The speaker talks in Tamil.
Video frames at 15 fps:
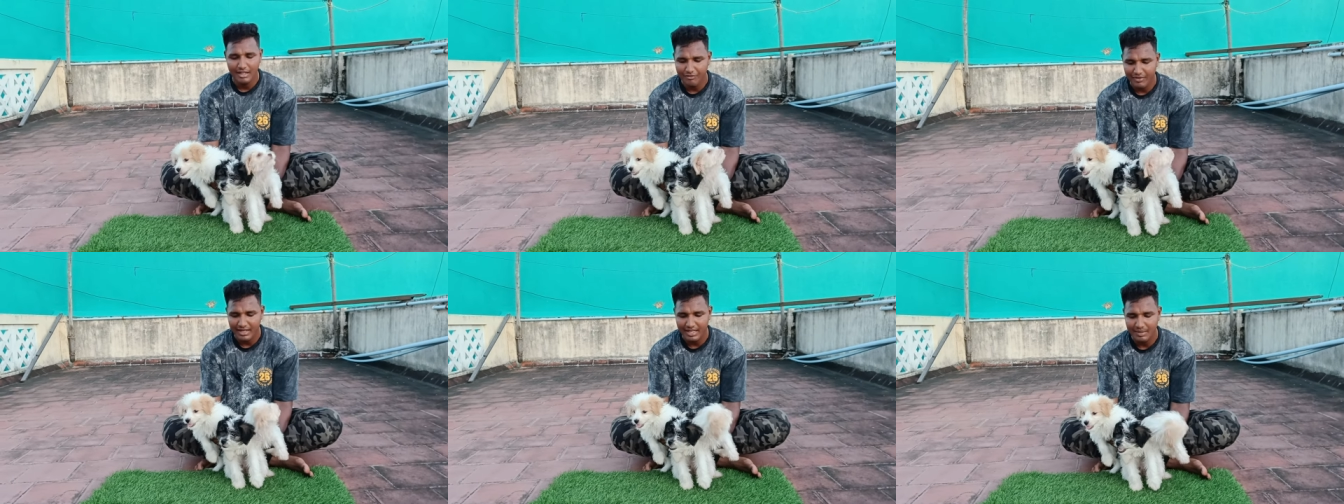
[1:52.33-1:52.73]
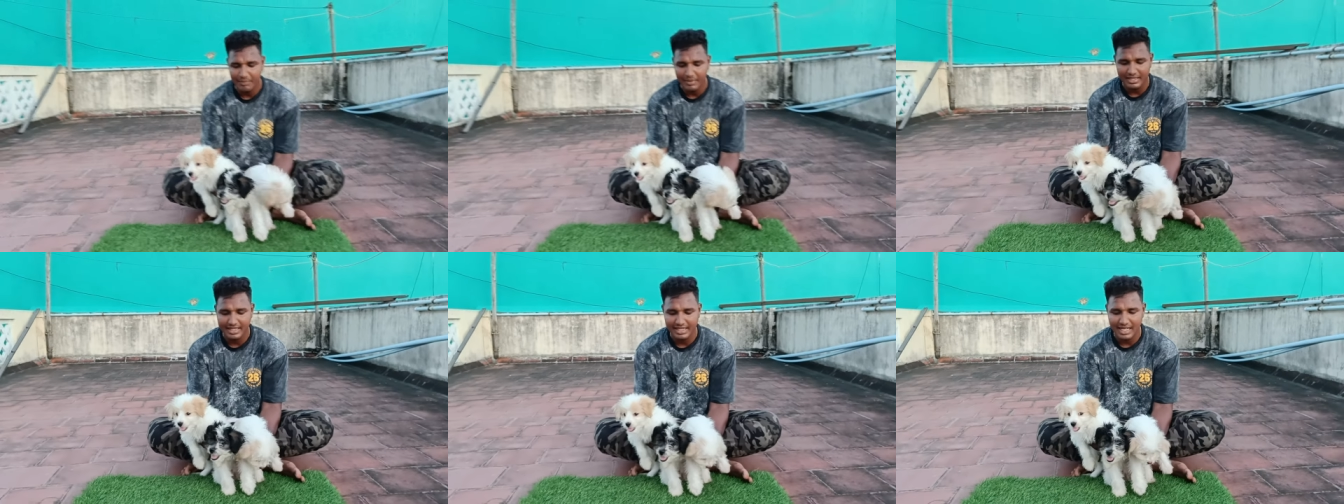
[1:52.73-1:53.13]
டிஃபரெண்ட்
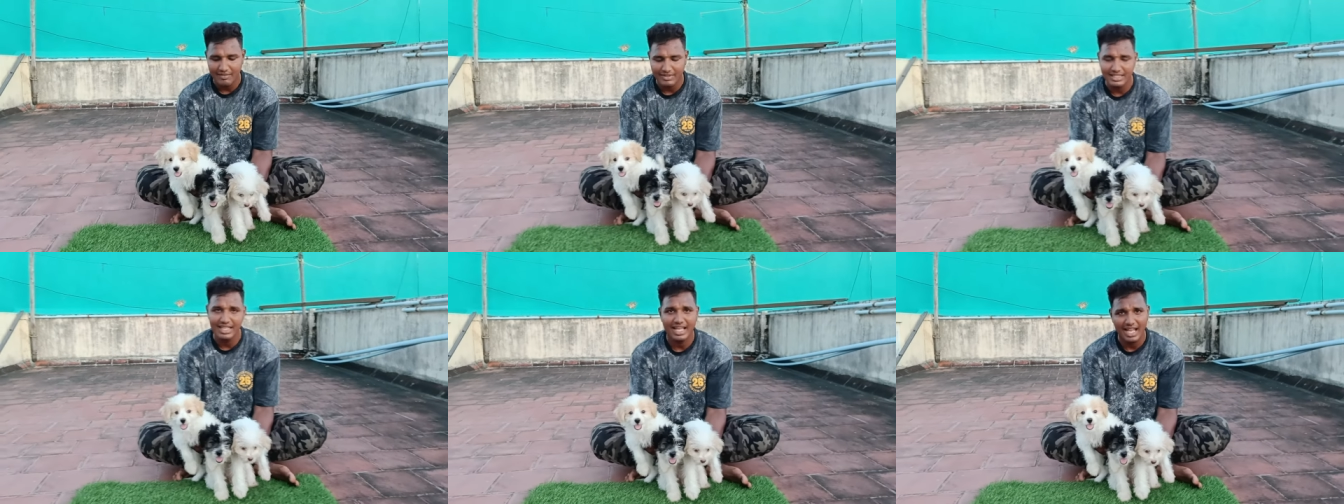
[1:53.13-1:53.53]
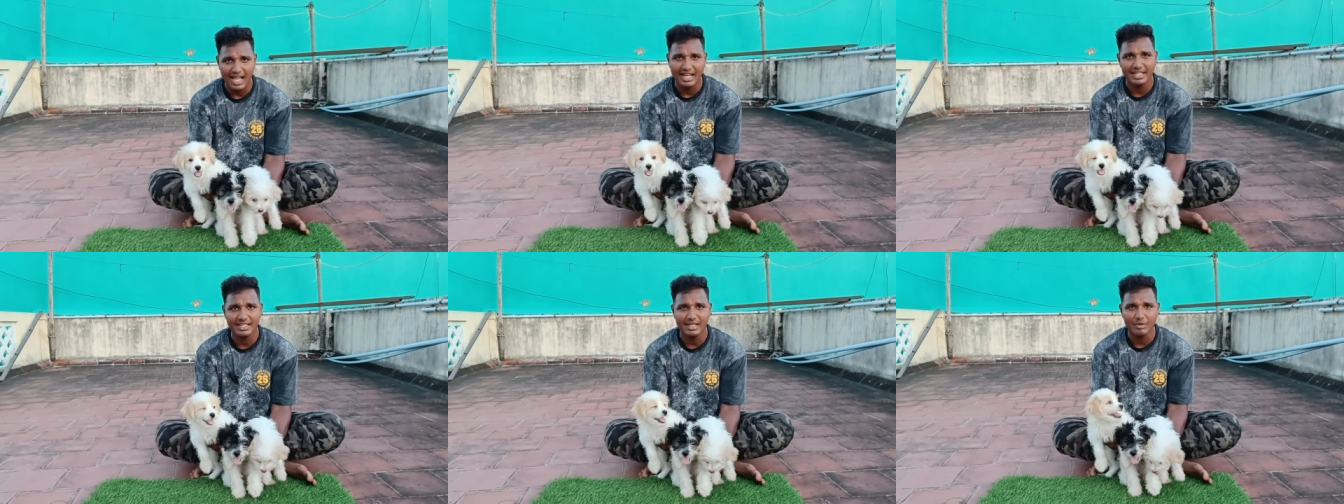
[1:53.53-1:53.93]
பாத்தீங்கன்னா வந்து
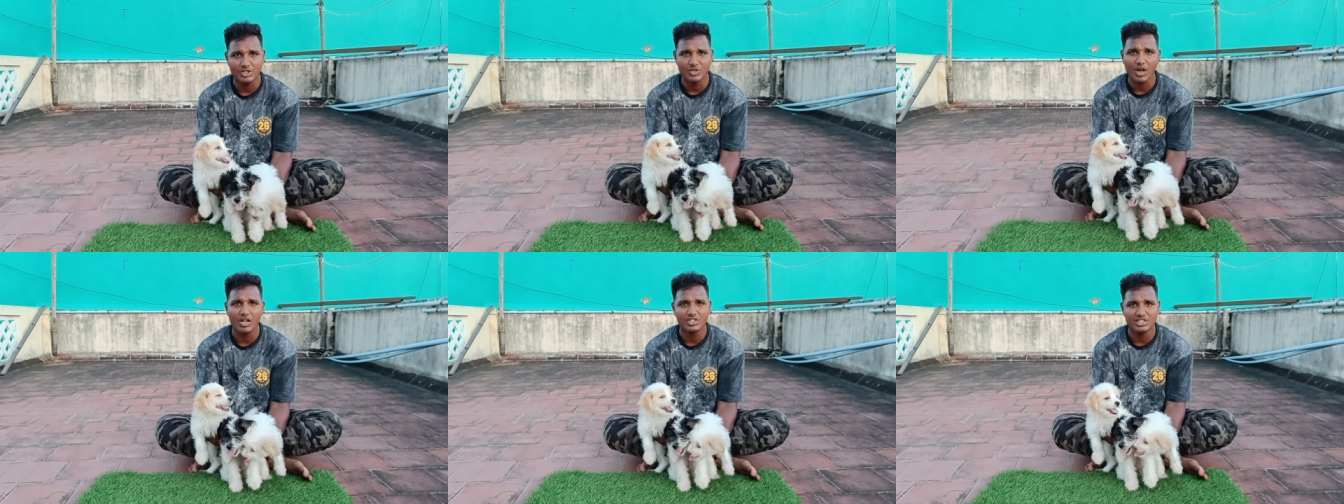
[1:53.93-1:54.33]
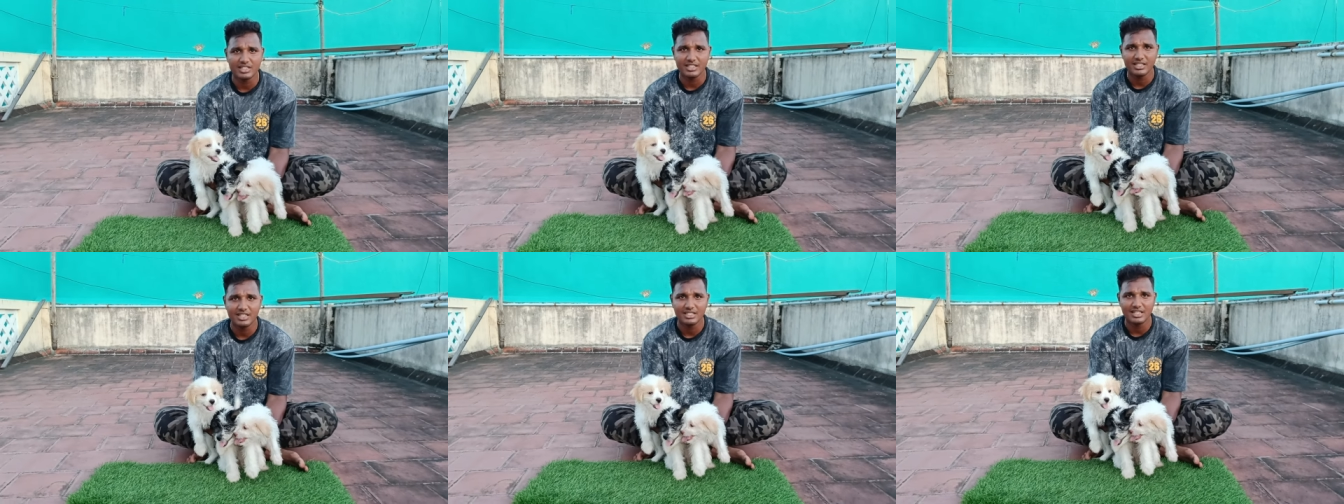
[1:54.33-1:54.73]
ஹைட் நம்ம ஸ்நாட்ச்